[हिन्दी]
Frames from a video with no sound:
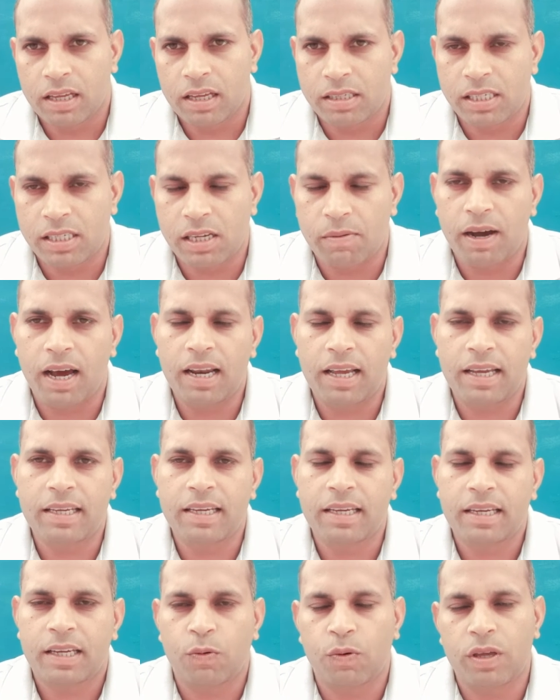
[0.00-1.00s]
सवाल है
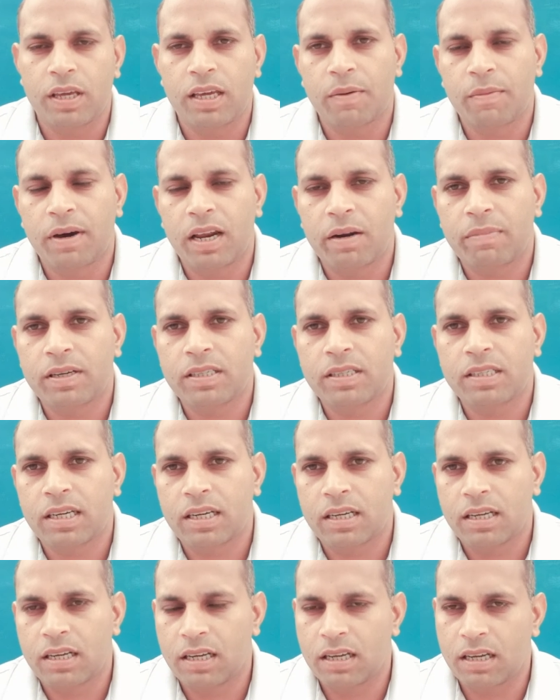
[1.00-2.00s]
ये क्योंकि हमारे पास
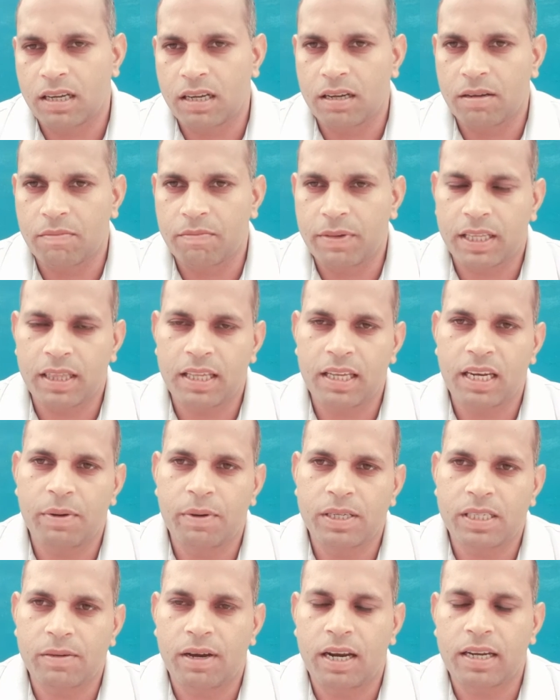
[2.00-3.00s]
एक व्यक्ति
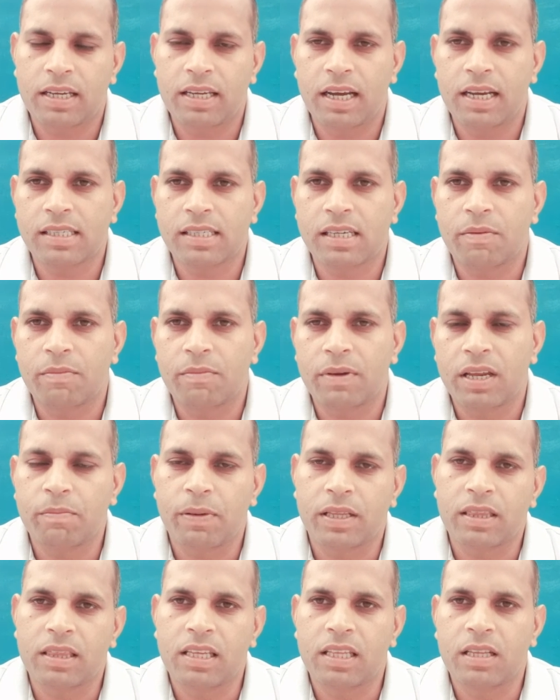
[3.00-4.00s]
ने हमें सवाल किया कि सर मेरी
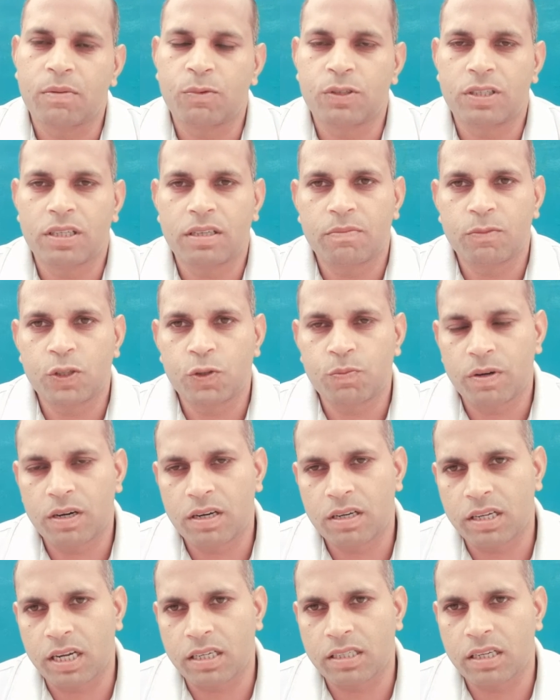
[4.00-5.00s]
पत्नी ने मुझे मुझ
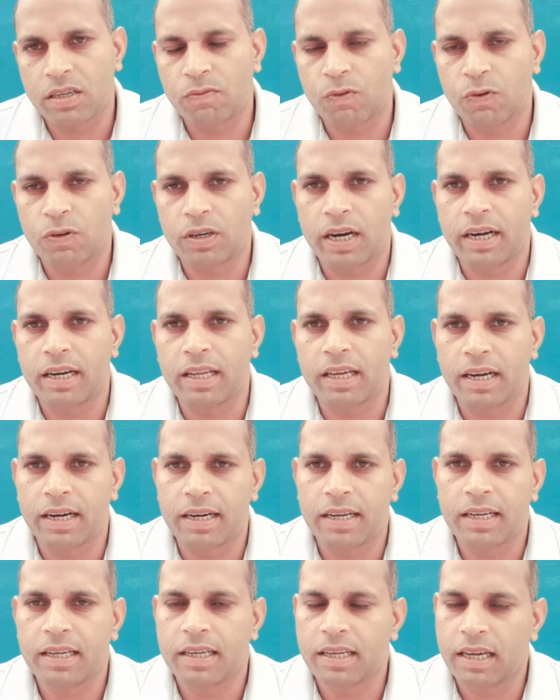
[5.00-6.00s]
पर सेक्शन फोर नाइन्टी
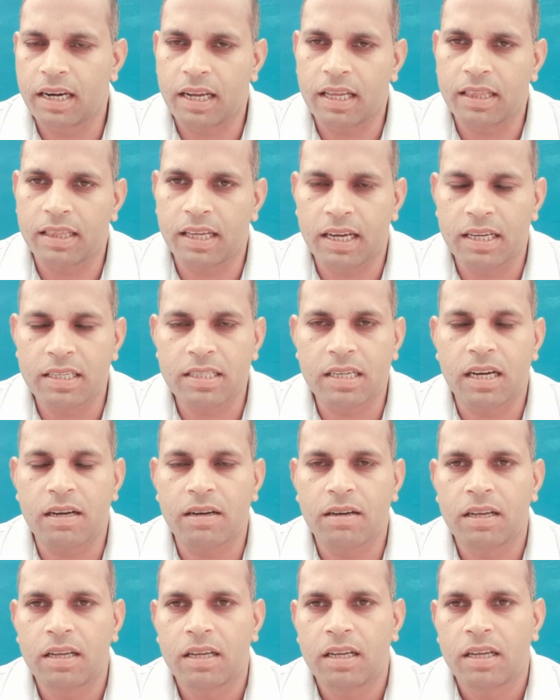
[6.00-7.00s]
एट ए यानी कि दहेज
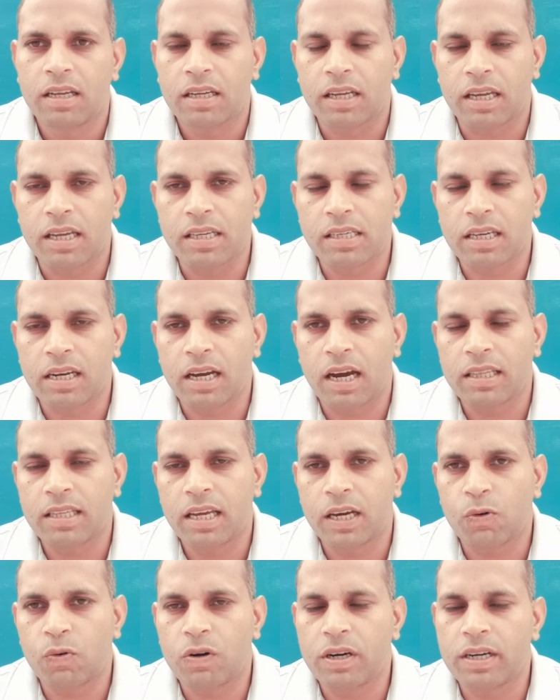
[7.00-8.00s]
का केस का लगा
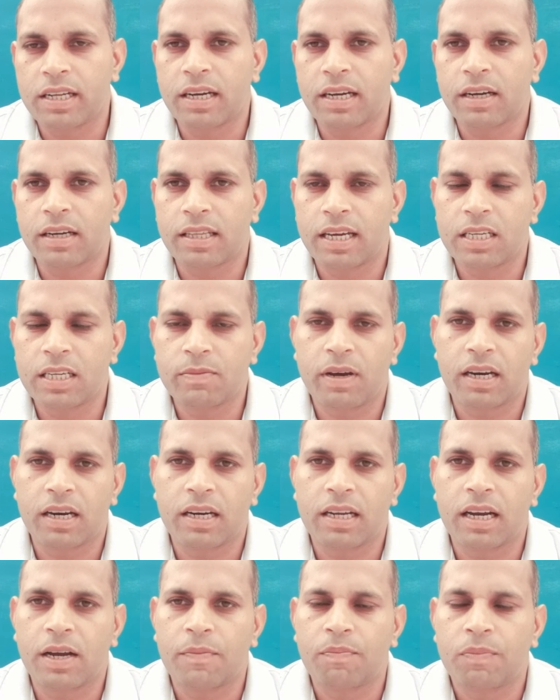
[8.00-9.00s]
दिया क्रोल्टी का दहेज
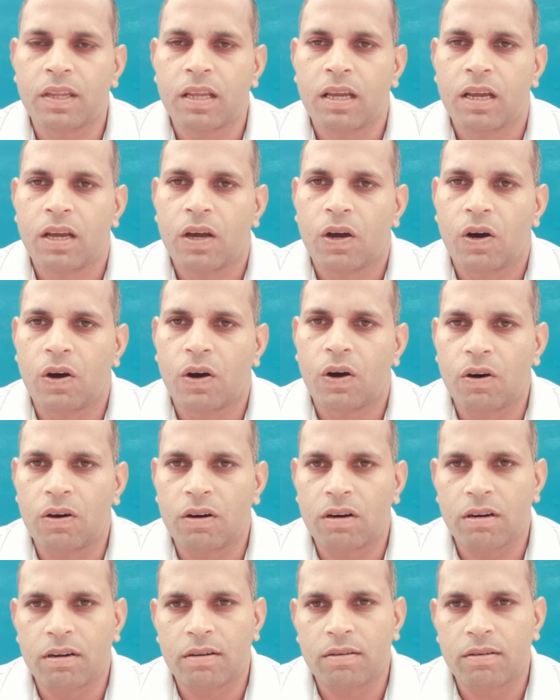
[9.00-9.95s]
मांगने का और